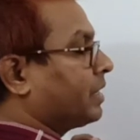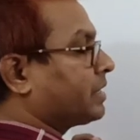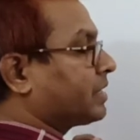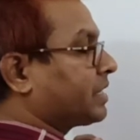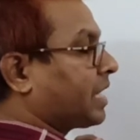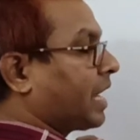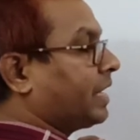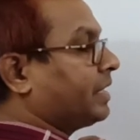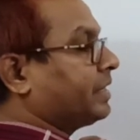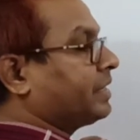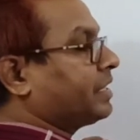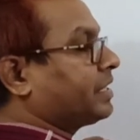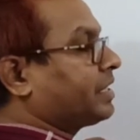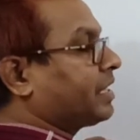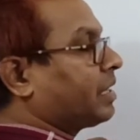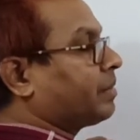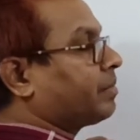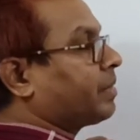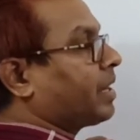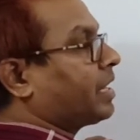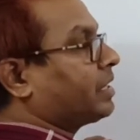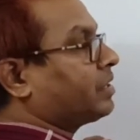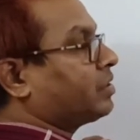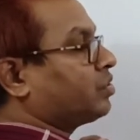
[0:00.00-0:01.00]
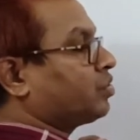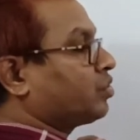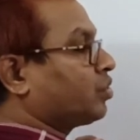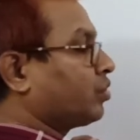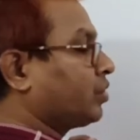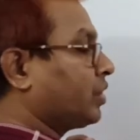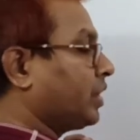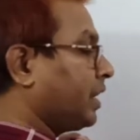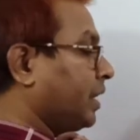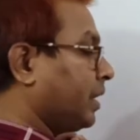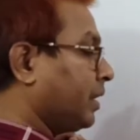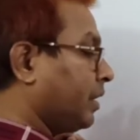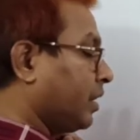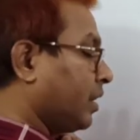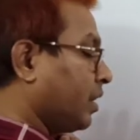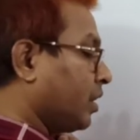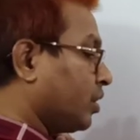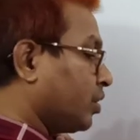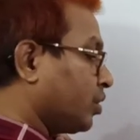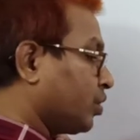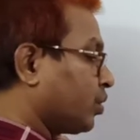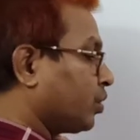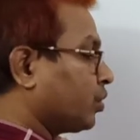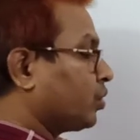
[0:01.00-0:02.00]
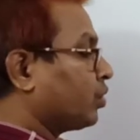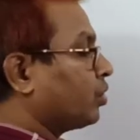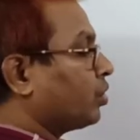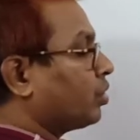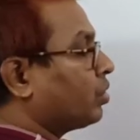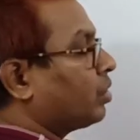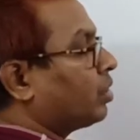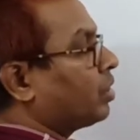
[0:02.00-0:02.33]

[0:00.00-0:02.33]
সাইন থিটার মান যদি শুধু